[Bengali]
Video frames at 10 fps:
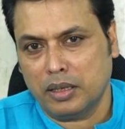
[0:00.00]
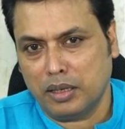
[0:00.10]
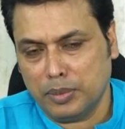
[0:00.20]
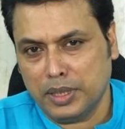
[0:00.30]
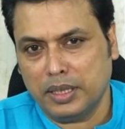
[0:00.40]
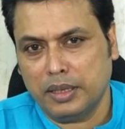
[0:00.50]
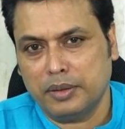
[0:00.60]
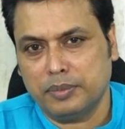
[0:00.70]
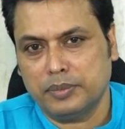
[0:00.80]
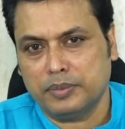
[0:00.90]
আমি
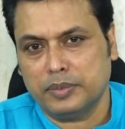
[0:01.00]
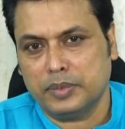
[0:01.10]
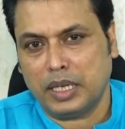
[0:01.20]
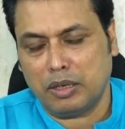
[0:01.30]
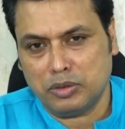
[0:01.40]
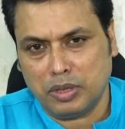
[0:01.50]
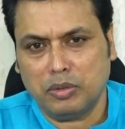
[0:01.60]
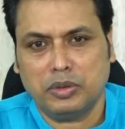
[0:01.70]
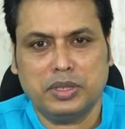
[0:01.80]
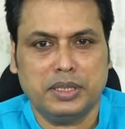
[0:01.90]
আলোচনা
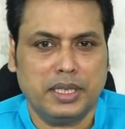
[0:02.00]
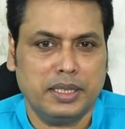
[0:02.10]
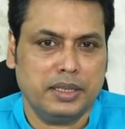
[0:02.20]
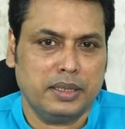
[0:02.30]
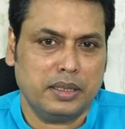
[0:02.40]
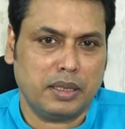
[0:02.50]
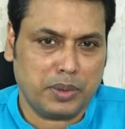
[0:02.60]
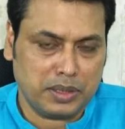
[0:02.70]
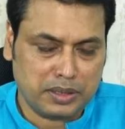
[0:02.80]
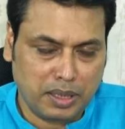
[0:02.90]
করতে চাই
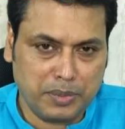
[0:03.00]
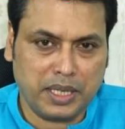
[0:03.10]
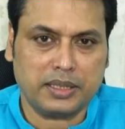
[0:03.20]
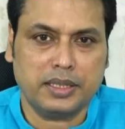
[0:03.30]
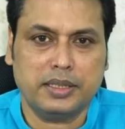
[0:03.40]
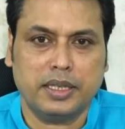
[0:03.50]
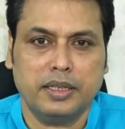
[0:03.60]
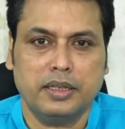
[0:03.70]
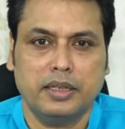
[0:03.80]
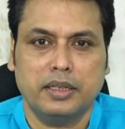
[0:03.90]
আপনাদের সামনে রাখতে চাই
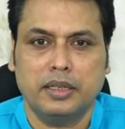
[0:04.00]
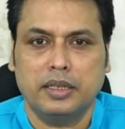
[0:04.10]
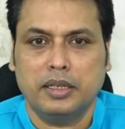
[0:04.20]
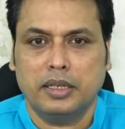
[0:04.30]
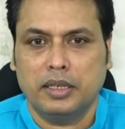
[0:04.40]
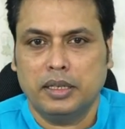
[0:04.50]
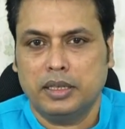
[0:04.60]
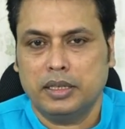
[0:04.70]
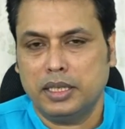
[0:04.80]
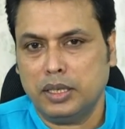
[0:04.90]

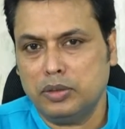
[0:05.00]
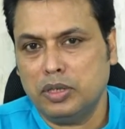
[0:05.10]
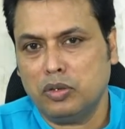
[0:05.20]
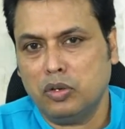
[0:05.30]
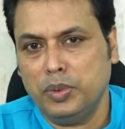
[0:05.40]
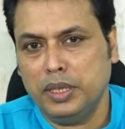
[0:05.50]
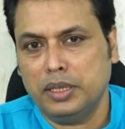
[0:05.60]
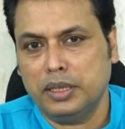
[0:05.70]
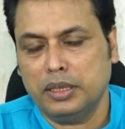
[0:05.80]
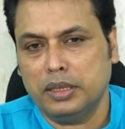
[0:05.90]
সেটা হচ্ছে
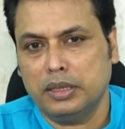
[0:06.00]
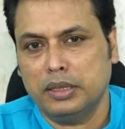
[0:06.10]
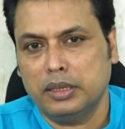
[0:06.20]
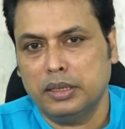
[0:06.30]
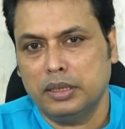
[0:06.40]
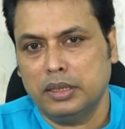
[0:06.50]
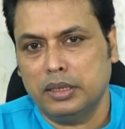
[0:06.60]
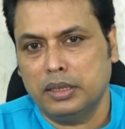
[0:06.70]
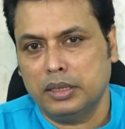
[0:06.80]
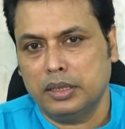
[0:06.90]

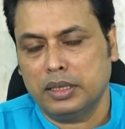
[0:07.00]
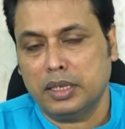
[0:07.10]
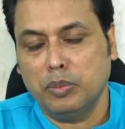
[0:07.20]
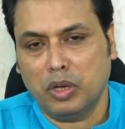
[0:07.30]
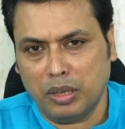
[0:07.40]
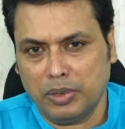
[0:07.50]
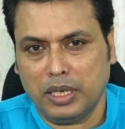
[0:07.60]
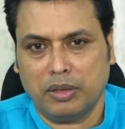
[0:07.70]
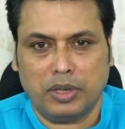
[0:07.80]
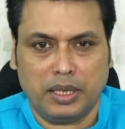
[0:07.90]
কোভিডকে
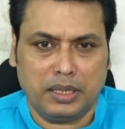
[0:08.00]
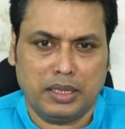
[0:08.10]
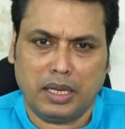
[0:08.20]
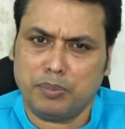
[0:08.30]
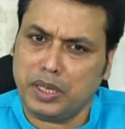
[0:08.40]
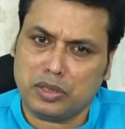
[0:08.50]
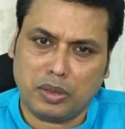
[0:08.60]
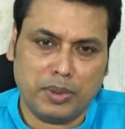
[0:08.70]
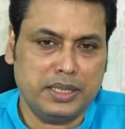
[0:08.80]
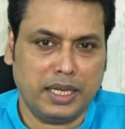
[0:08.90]
মোকাবেলা করা আপনারা
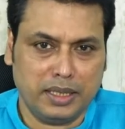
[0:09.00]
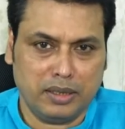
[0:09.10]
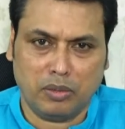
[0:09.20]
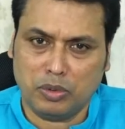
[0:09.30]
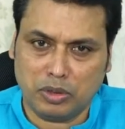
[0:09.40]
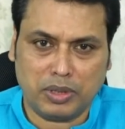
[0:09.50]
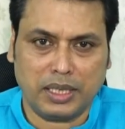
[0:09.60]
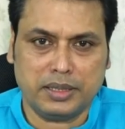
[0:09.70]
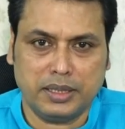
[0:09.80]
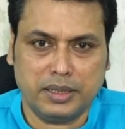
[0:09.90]
সবাই জানেন অবগত
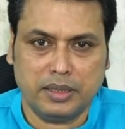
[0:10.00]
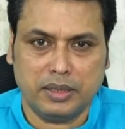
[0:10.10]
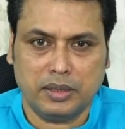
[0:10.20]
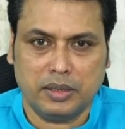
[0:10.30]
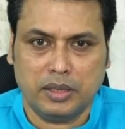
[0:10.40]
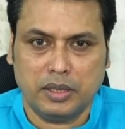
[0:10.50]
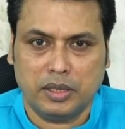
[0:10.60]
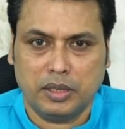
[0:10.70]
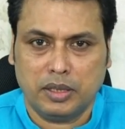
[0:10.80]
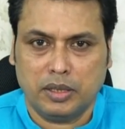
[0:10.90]
আছেন
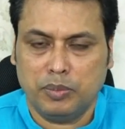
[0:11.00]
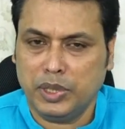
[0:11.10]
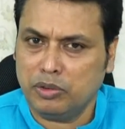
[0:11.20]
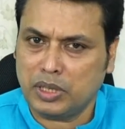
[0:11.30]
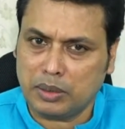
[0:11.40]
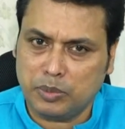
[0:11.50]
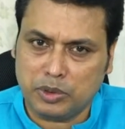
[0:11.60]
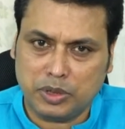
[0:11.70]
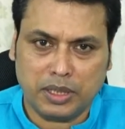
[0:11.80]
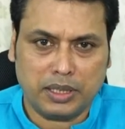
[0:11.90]
বিগত এক
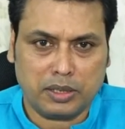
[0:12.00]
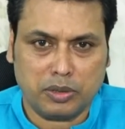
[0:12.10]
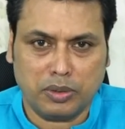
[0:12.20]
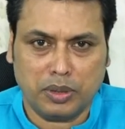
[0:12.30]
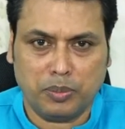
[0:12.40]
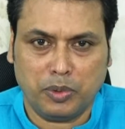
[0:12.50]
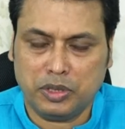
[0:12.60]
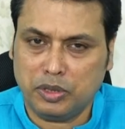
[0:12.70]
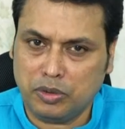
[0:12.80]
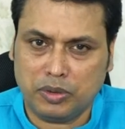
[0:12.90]
বছরে তার সঙ্গে
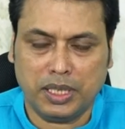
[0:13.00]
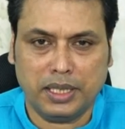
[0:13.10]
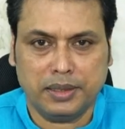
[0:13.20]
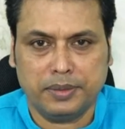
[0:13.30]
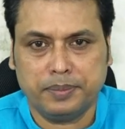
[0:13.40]
পরিচিত ছিলেন